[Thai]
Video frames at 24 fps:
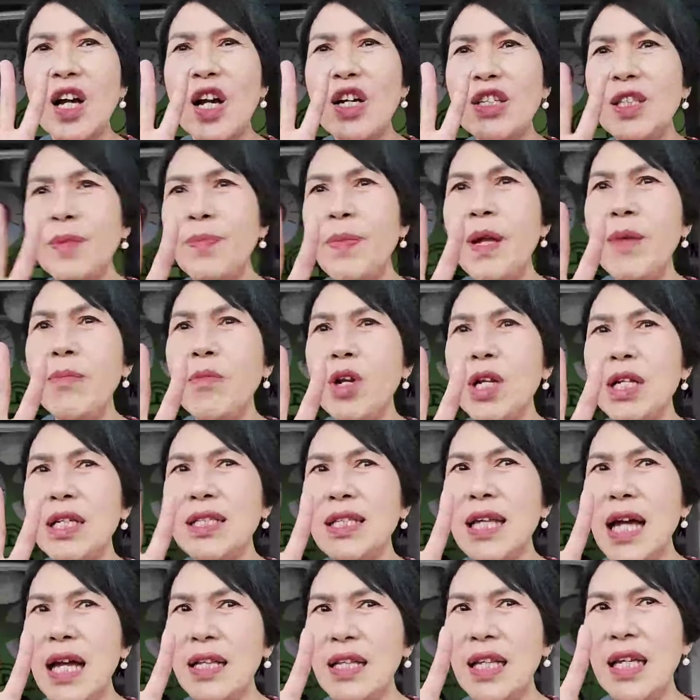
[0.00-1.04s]
ก็จะเป็นบริ
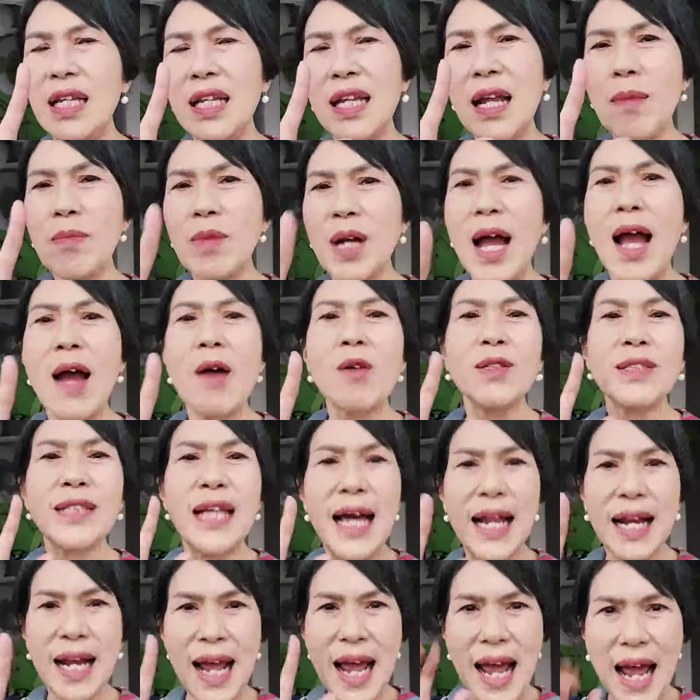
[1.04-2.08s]
ษัทที่นำเข้าสา
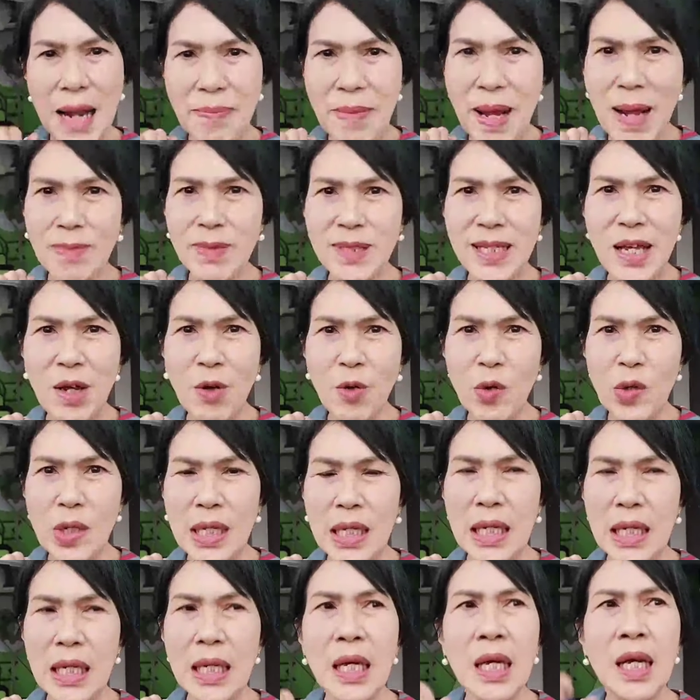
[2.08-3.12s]
รอาหารแบบเจล
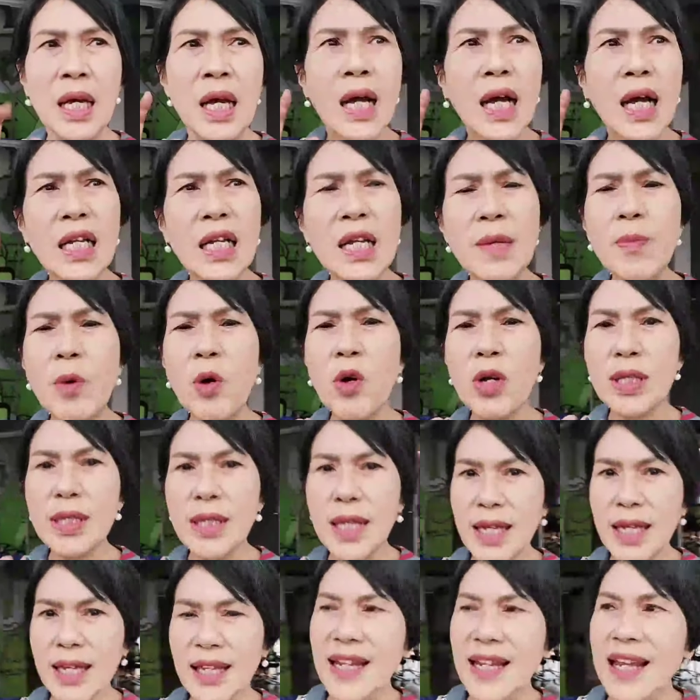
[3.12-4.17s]
นี้คือนี้ปก
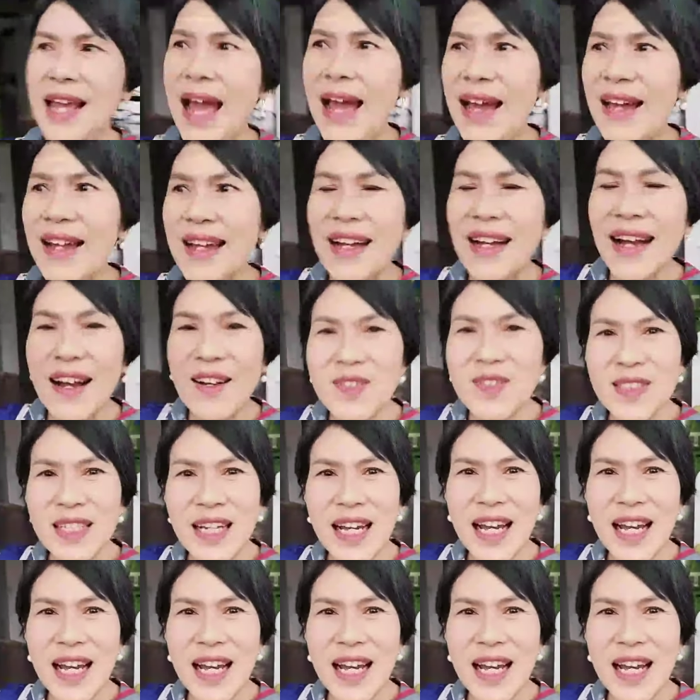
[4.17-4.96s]
ติเนี่ยเขา